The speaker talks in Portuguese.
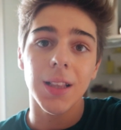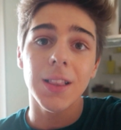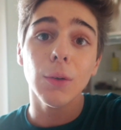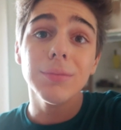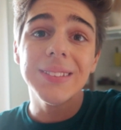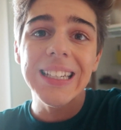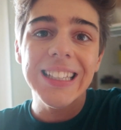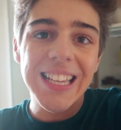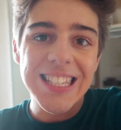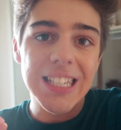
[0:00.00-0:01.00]
Estão
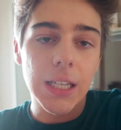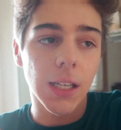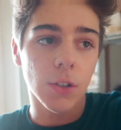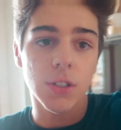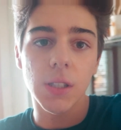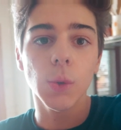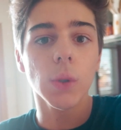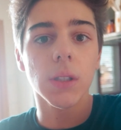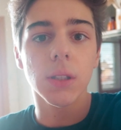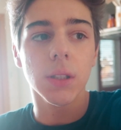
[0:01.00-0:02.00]
35 graus na
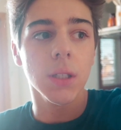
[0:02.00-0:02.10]
rua.